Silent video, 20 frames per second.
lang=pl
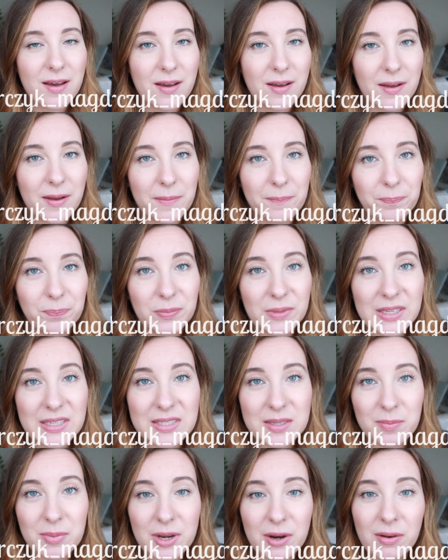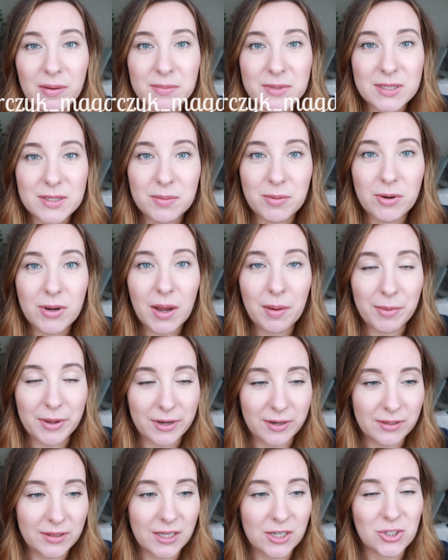Um, nie zabierałam ze sobą
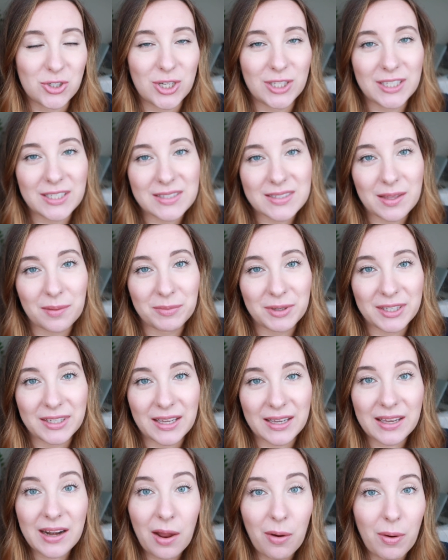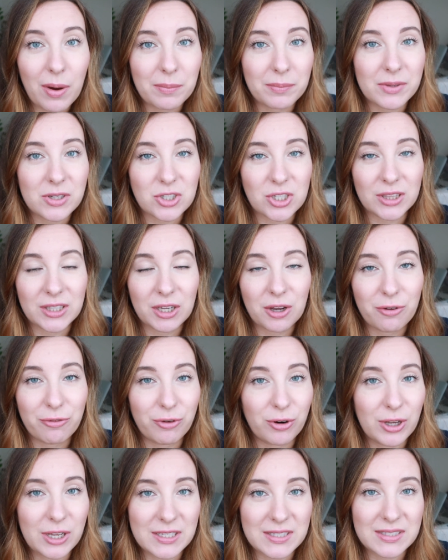kamery, także nic tam nie nagrałam, żadnego
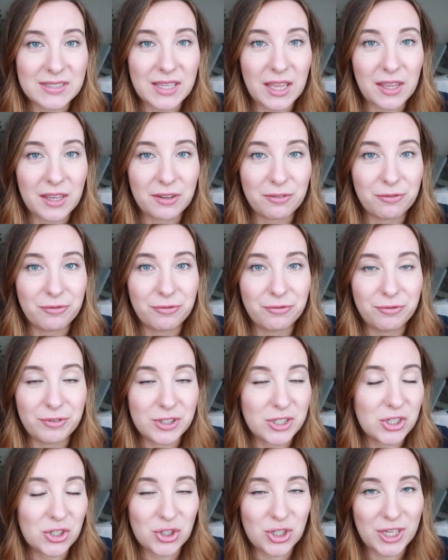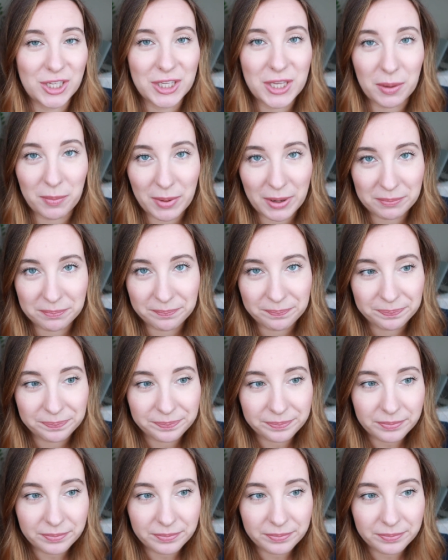vloga z tej wycieczki nie mam